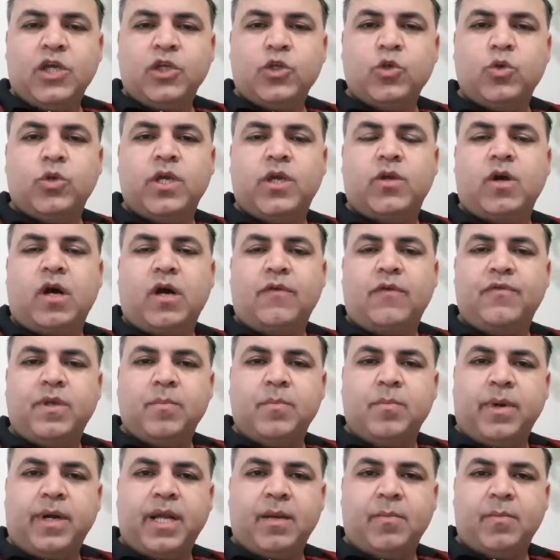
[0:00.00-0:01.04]
क्योंकि काफी
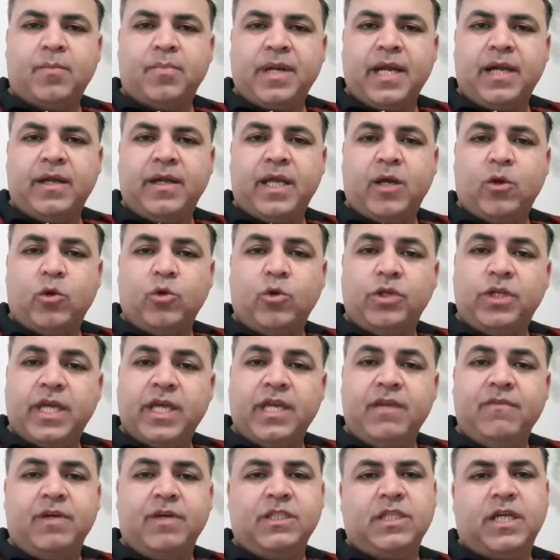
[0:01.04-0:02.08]
बड़ा ब्रांड है और
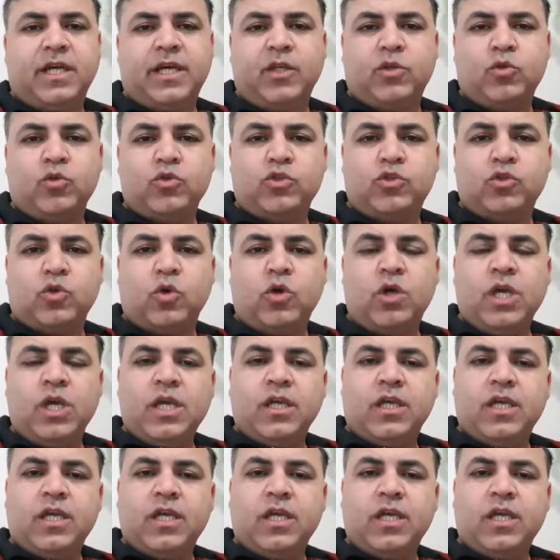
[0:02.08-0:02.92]
यही वजह है दोस्तों